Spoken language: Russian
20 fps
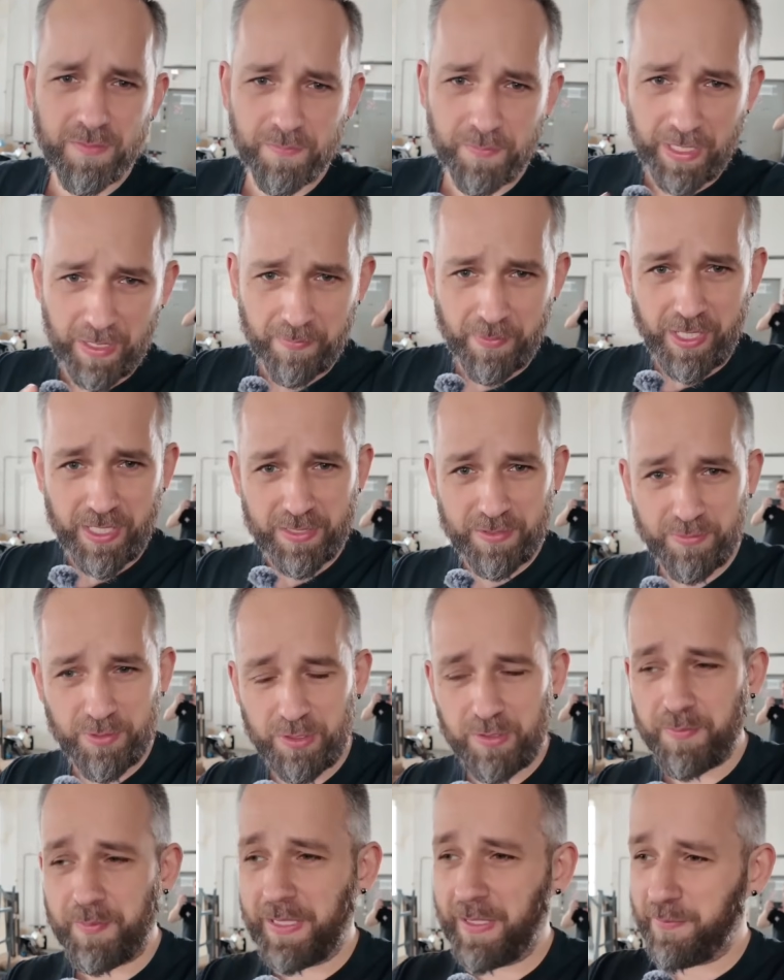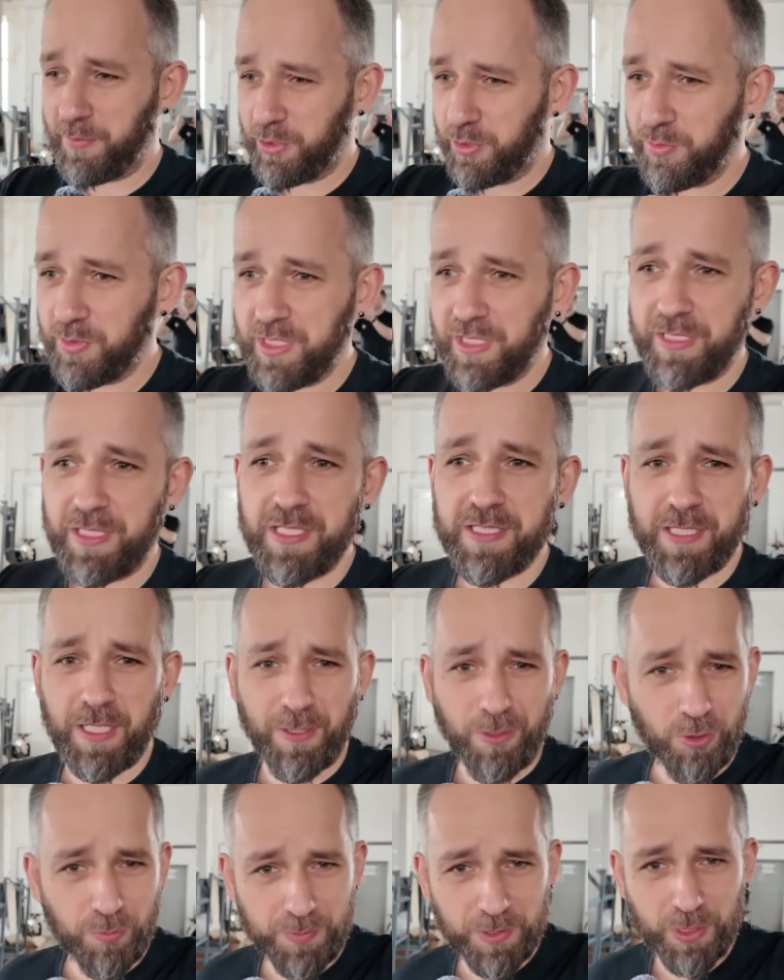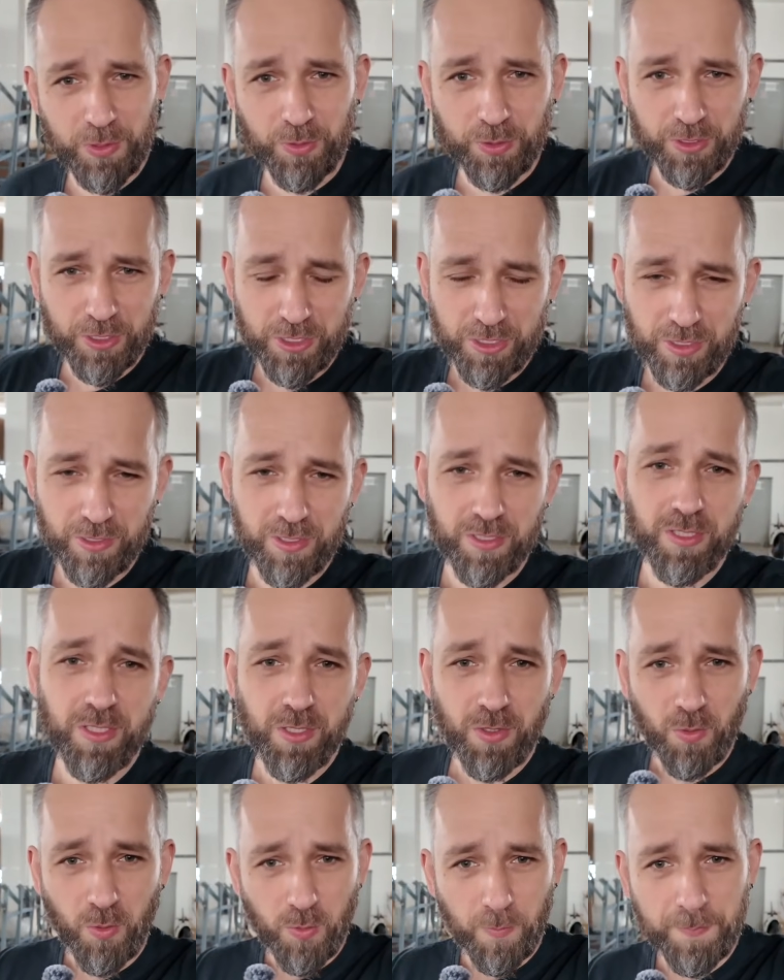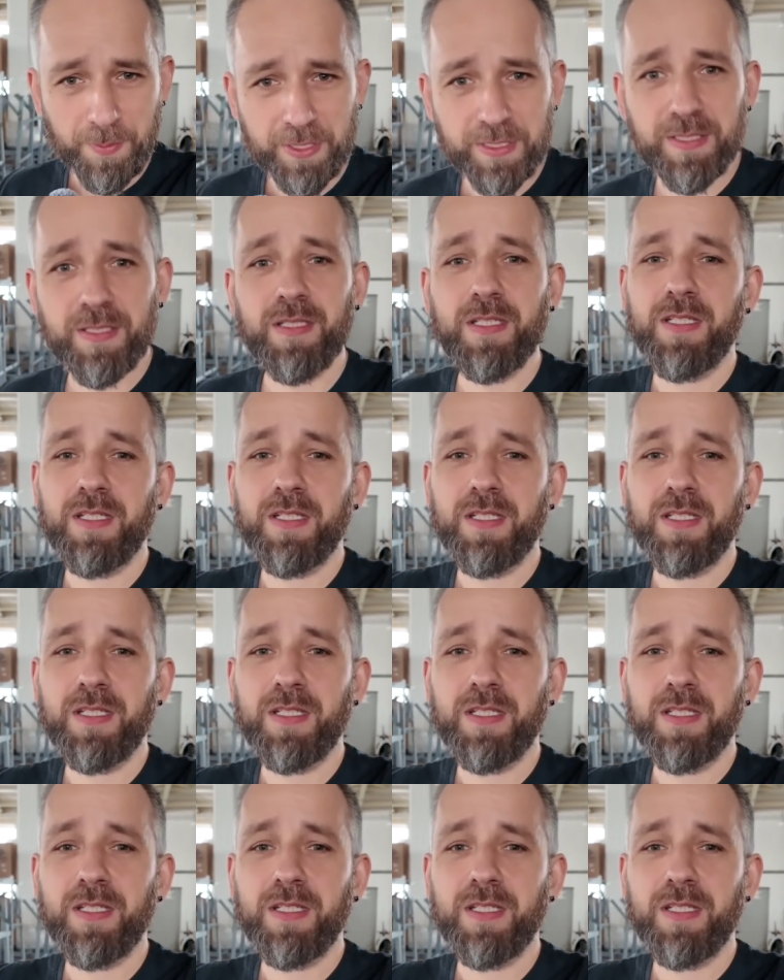промазывают, потому что у них есть огромный гоночный опыт,